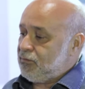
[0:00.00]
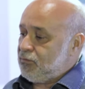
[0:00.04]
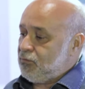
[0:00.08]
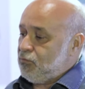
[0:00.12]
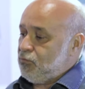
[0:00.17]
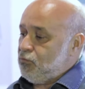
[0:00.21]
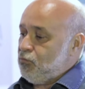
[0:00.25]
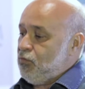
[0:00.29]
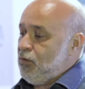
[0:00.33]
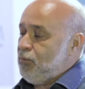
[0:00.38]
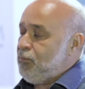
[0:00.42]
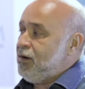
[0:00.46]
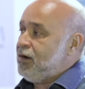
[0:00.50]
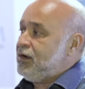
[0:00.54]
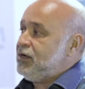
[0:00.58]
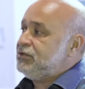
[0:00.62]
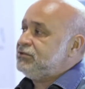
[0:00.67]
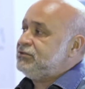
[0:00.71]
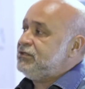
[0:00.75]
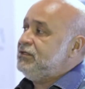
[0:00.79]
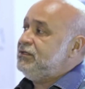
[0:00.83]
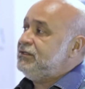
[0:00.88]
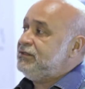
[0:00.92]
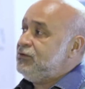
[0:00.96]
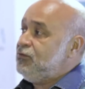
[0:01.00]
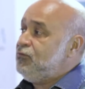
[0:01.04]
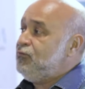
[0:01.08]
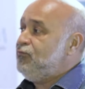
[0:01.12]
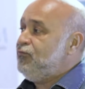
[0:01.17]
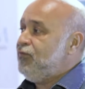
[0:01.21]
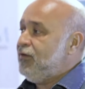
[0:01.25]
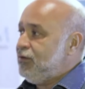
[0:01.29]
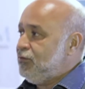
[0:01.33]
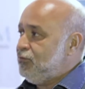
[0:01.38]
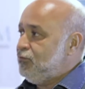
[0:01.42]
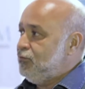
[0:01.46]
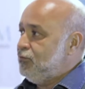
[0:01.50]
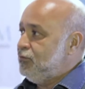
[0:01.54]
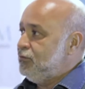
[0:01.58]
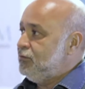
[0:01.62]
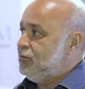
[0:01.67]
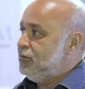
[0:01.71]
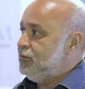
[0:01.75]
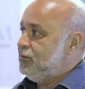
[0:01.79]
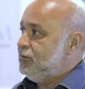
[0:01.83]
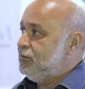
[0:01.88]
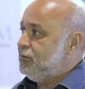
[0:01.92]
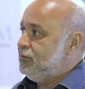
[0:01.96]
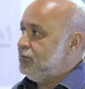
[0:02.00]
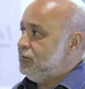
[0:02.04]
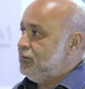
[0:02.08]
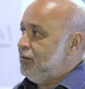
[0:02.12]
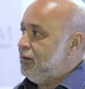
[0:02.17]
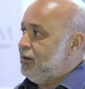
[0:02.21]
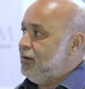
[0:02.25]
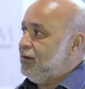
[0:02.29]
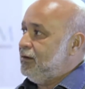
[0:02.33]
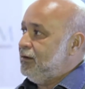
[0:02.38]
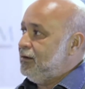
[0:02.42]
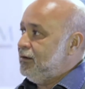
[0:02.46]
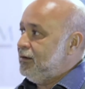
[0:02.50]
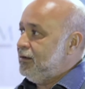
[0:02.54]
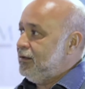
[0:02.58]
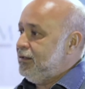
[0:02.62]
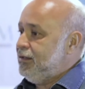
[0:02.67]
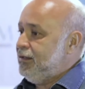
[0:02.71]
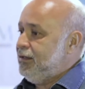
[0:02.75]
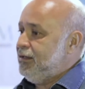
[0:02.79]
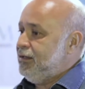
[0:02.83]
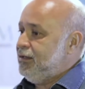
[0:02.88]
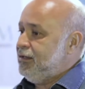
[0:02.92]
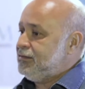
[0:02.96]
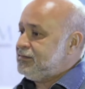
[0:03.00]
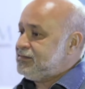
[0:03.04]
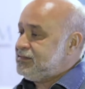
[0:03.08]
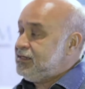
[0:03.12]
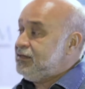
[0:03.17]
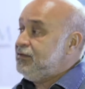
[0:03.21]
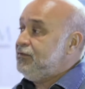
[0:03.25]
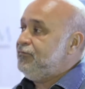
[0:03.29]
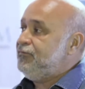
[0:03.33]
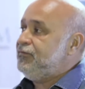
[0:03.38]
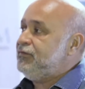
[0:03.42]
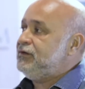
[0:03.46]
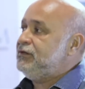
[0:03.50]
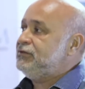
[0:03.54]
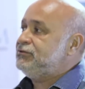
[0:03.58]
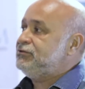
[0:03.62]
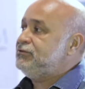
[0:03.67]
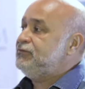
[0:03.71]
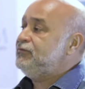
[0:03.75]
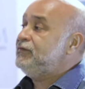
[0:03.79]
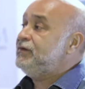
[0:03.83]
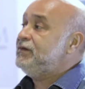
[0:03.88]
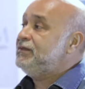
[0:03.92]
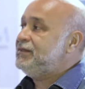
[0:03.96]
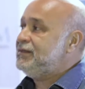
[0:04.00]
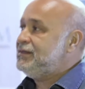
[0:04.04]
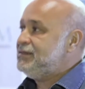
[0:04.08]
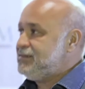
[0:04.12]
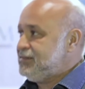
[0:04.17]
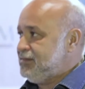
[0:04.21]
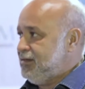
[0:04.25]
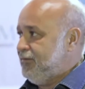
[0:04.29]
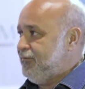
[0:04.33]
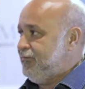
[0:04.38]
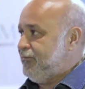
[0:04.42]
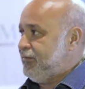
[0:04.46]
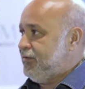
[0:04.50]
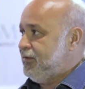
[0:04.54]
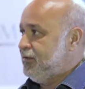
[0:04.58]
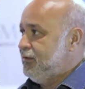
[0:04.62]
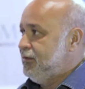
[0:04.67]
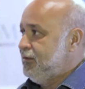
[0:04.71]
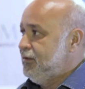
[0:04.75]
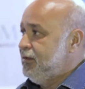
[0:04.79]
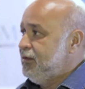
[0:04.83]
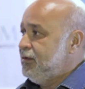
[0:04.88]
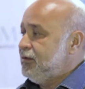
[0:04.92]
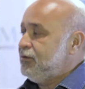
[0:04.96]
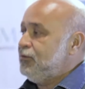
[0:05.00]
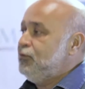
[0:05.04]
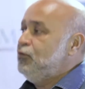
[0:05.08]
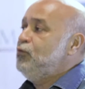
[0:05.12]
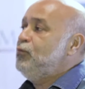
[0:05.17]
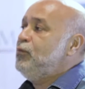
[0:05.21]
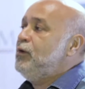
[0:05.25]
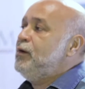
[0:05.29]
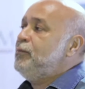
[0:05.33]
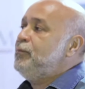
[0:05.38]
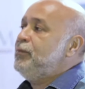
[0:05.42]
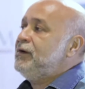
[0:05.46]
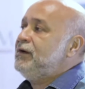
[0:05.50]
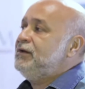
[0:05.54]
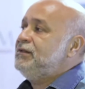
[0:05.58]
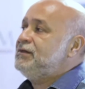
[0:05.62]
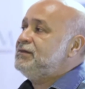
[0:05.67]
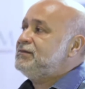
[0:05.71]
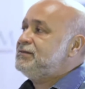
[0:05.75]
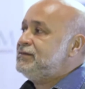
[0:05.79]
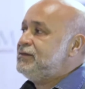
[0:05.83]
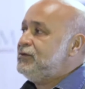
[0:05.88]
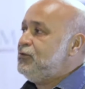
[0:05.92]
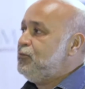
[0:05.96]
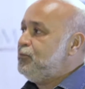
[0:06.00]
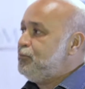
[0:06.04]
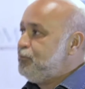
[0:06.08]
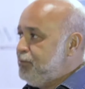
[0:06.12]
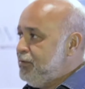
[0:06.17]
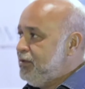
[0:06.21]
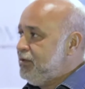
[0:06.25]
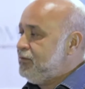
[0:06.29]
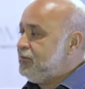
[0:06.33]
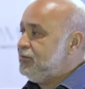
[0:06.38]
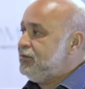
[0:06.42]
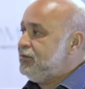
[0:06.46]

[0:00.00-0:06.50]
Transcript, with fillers: o abacaxi ele tem um valor é, significativo na entre-safra. Numa época dessa que é o pico da